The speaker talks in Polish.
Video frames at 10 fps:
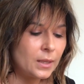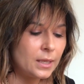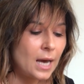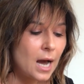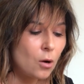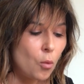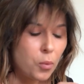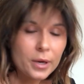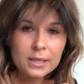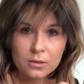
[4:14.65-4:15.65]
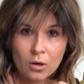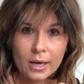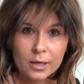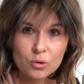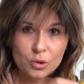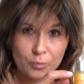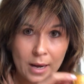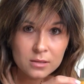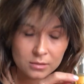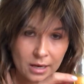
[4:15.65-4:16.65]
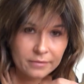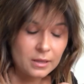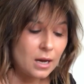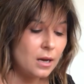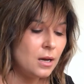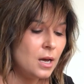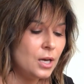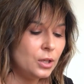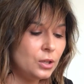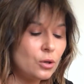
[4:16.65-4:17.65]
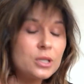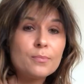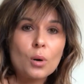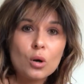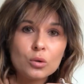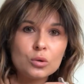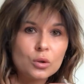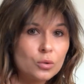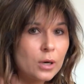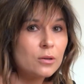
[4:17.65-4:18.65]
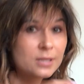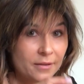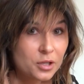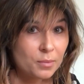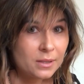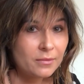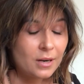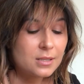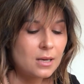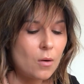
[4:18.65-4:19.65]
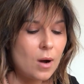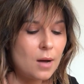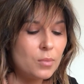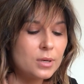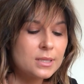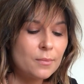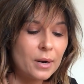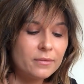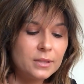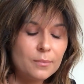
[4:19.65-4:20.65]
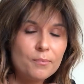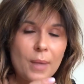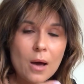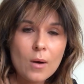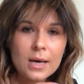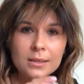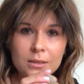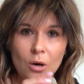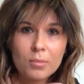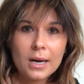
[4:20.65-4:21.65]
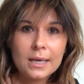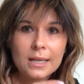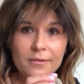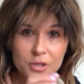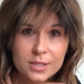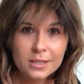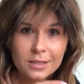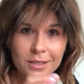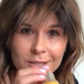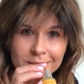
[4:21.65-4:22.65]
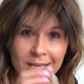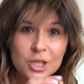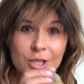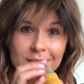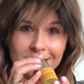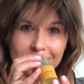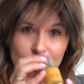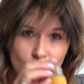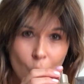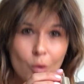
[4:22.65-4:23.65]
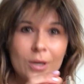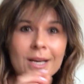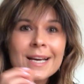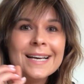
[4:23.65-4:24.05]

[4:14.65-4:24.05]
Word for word: Ja kupuję ten olejek już od bardzo dawna i to jest produkt, do którego zawsze będę wracała, bo jest naprawdę pełen dobra dla wszystkich naszych skór,